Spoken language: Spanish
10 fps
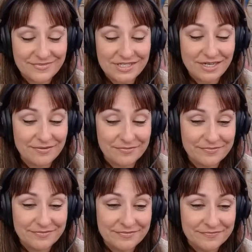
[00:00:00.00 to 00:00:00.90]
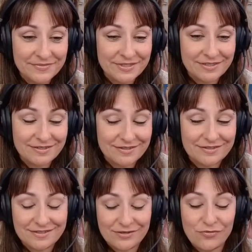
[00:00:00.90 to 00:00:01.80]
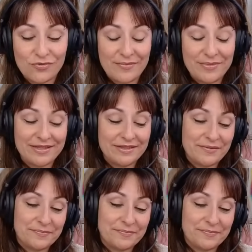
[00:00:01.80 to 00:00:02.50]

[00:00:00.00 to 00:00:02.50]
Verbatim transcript: Sí. Y la religión